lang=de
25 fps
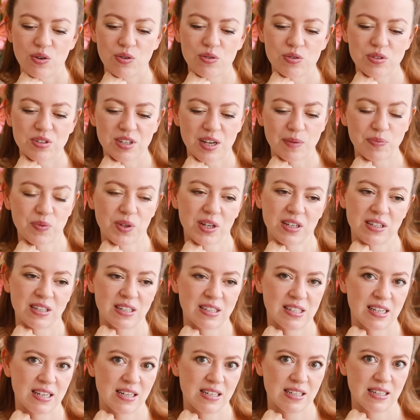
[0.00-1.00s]
Und habe dann
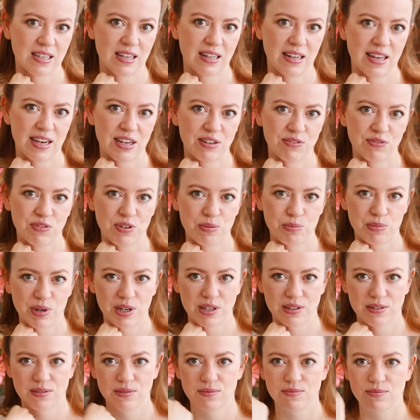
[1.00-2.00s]
tatsächlich gelernt, wie
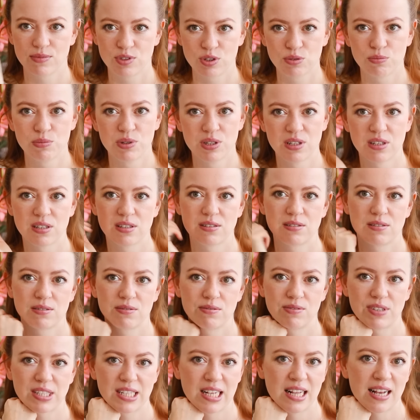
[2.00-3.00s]
man
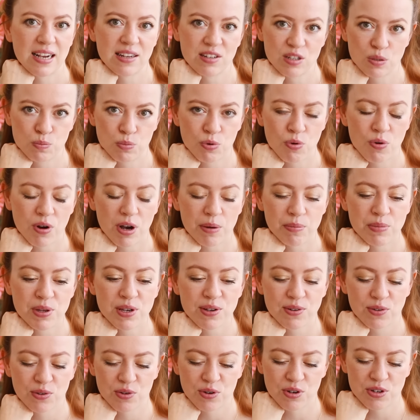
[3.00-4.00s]
zumindest was Kleines
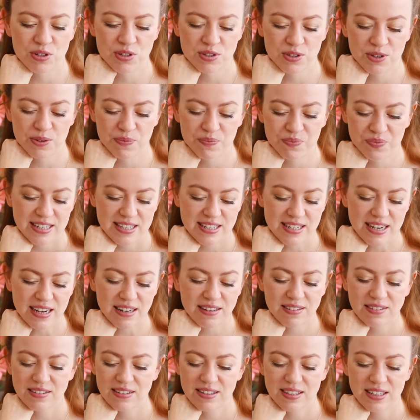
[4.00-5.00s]
programmieren könnte.
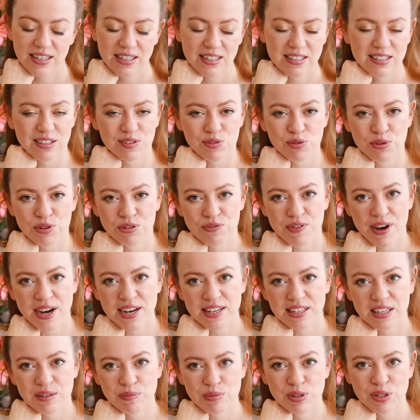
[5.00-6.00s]
Dann ging es natürlich
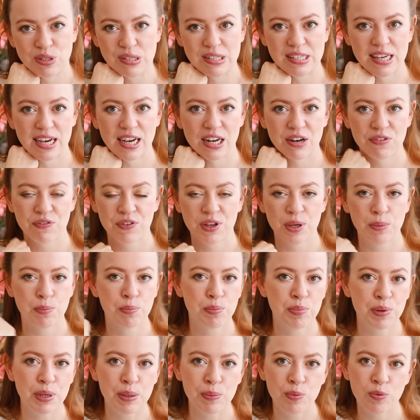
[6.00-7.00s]
weiter mit so Sachen wie
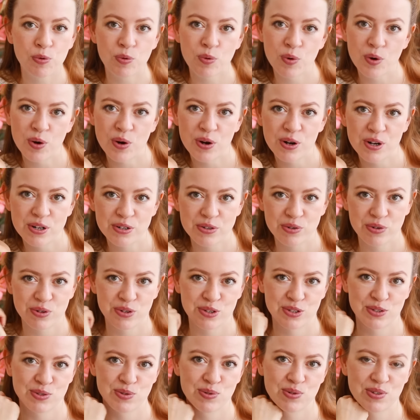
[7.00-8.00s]
BeWorld
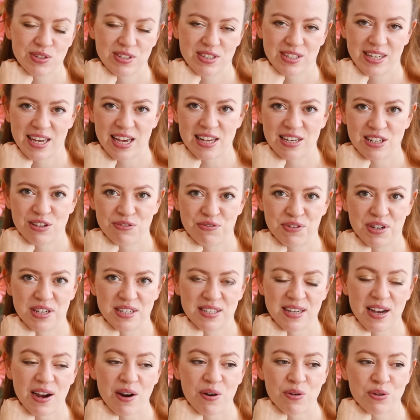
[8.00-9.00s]
oder so. Das kennt ihr
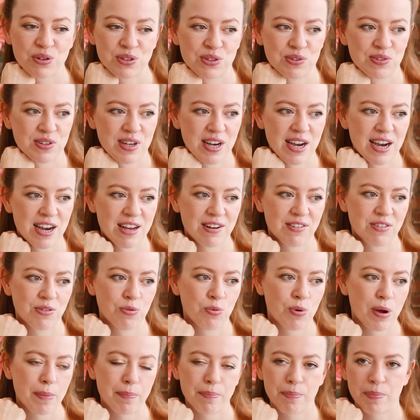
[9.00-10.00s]
vielleicht auch, so eine Art
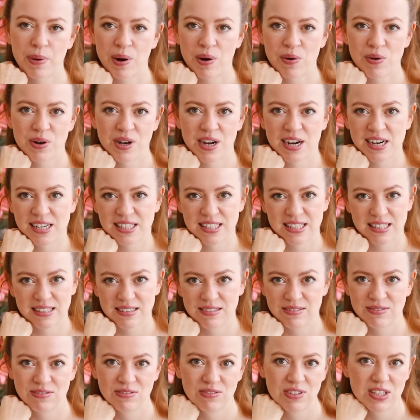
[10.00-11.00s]

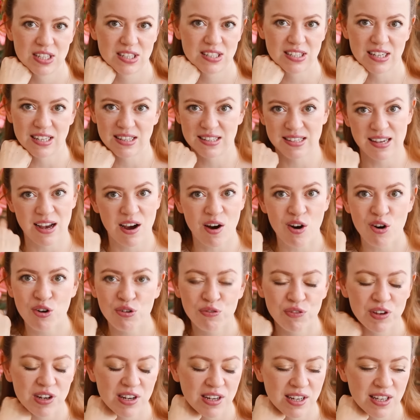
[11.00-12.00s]
Webbaukasten, wie es jetzt ja
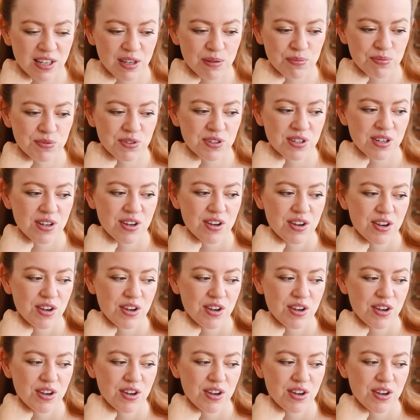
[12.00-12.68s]
auch wieder gibt